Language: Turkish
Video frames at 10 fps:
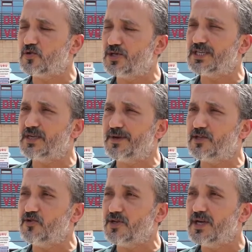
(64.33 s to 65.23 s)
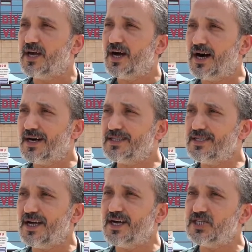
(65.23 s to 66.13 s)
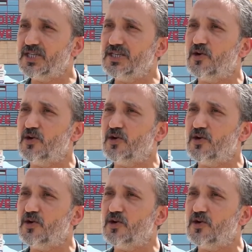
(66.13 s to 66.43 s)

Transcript: Koruyucu etki bekliyoruz. Artı aşı